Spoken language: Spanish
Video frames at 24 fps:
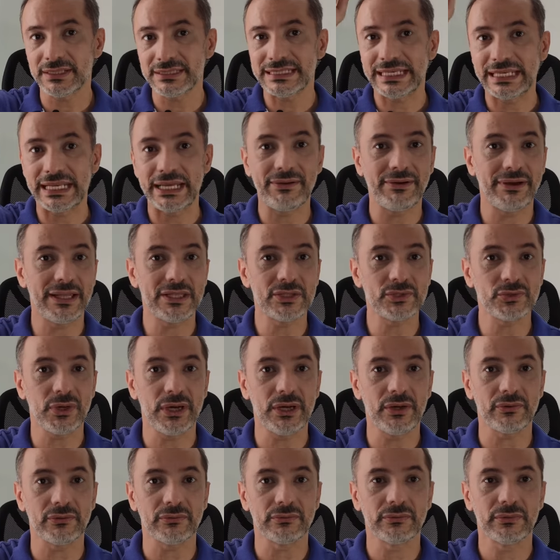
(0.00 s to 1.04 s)
se eleve del
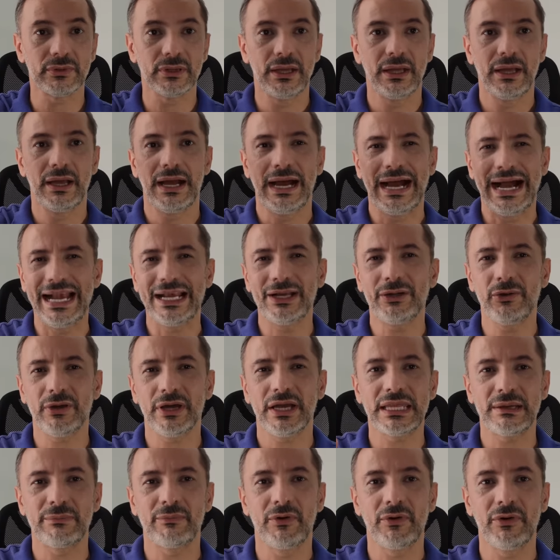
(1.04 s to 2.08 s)
suelo, algo que
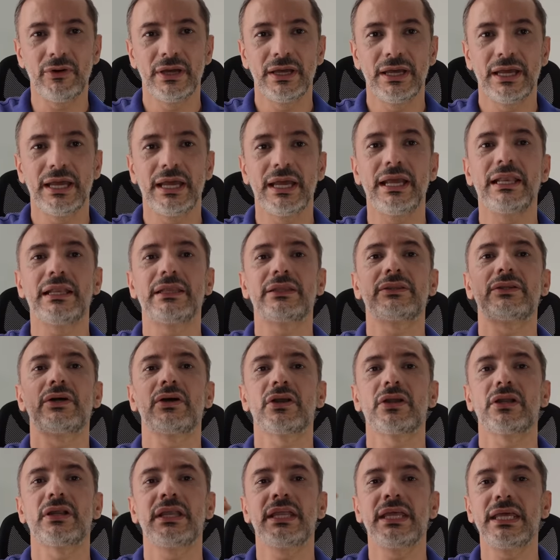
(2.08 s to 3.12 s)
llamó el
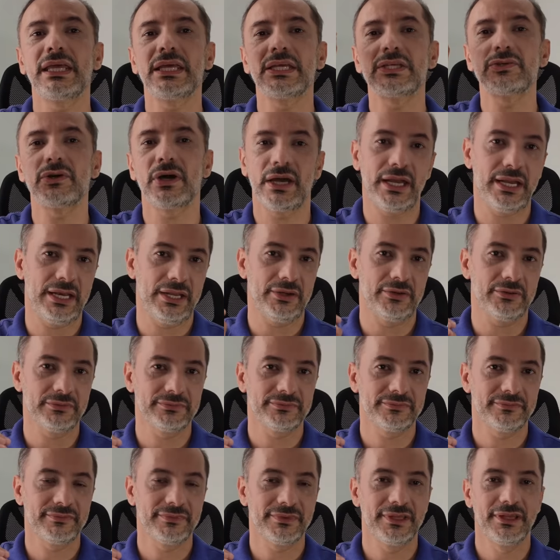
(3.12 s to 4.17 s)
tornillo aéreo.
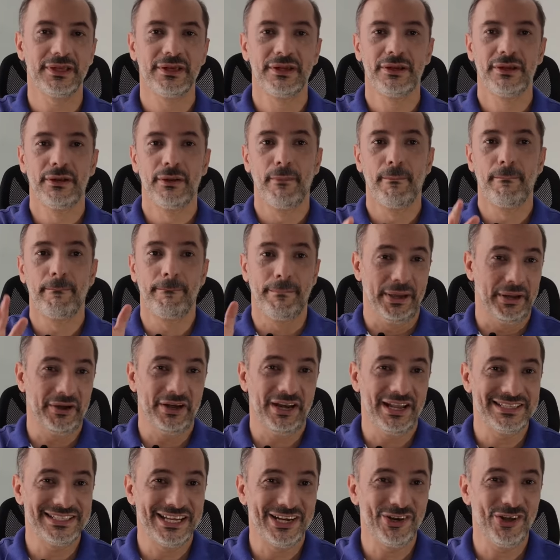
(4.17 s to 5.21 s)
Pero en
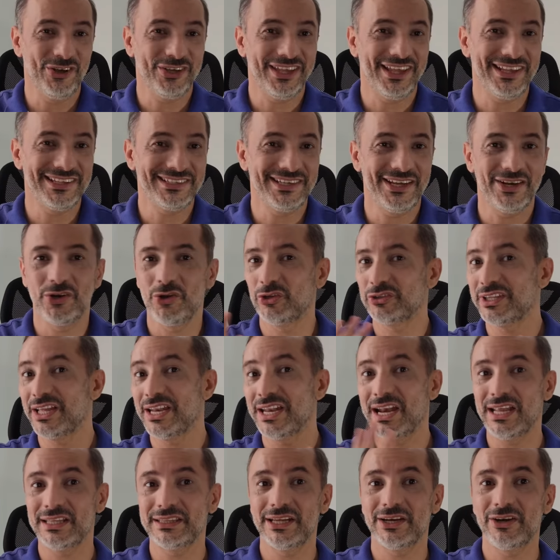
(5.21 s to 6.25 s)
el siglo XV no
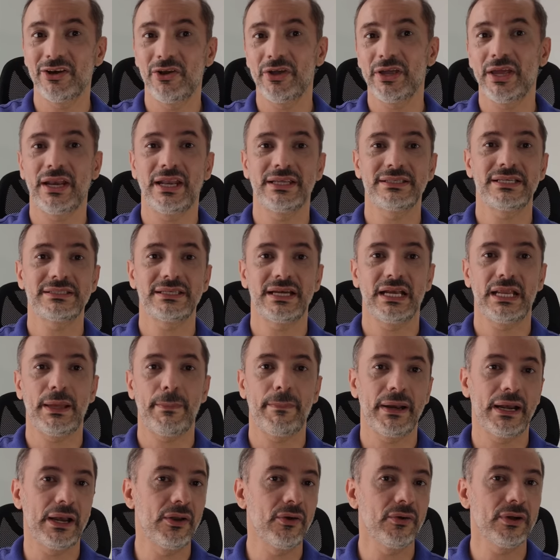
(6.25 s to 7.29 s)
tenían la tecnología necesaria
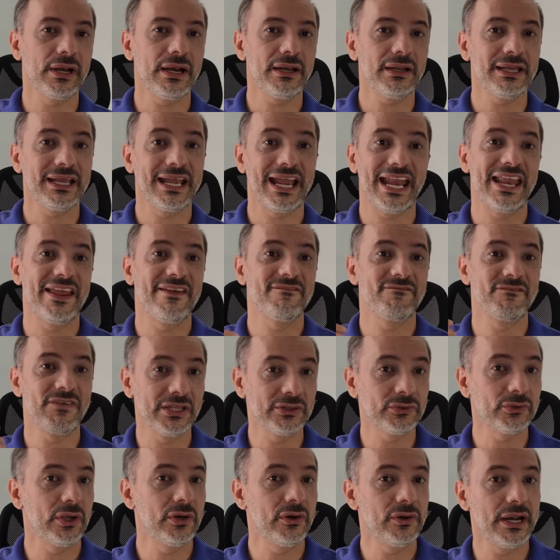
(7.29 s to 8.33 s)
para lograr que el
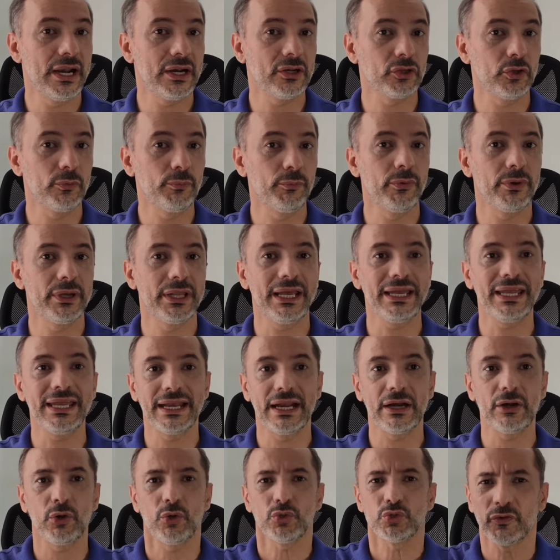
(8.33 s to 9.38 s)
invento de Leonardo pudiera
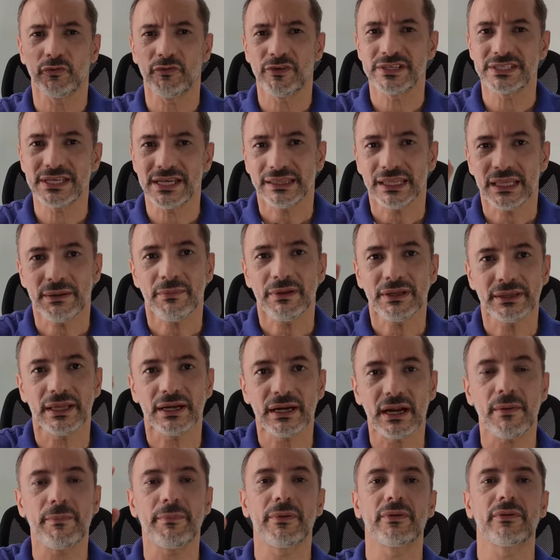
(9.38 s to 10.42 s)
girar lo suficientemente
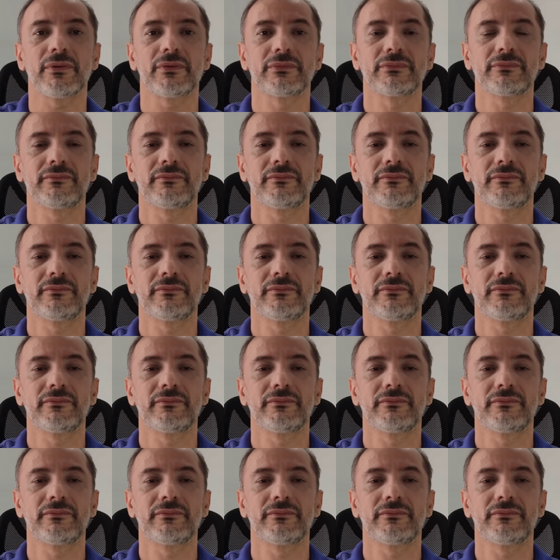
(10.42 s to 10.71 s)
rápido.